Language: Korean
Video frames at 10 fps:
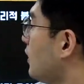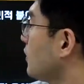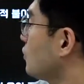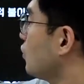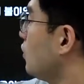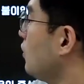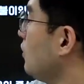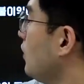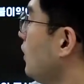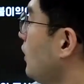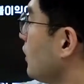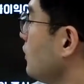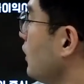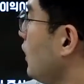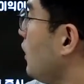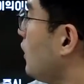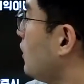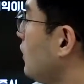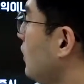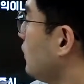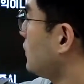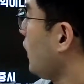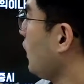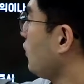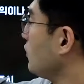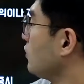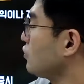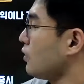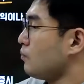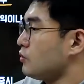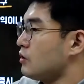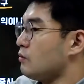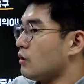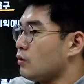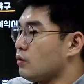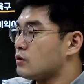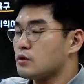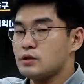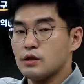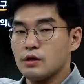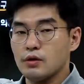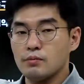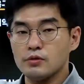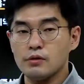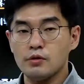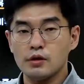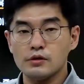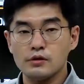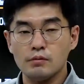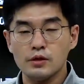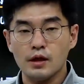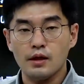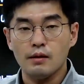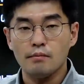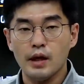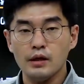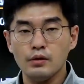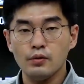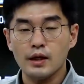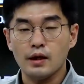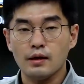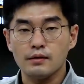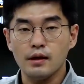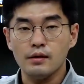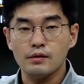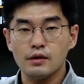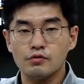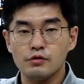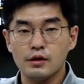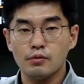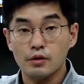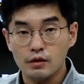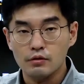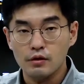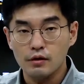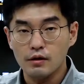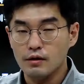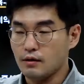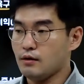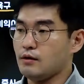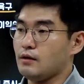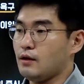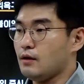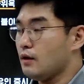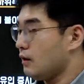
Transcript: 그렇죠? 근데 제가 여기서도 한번 설명했고 전 시간에도 한번 설명했을 겁니다. 메이오나 테일러나 둘 다 뭐라고요? 네,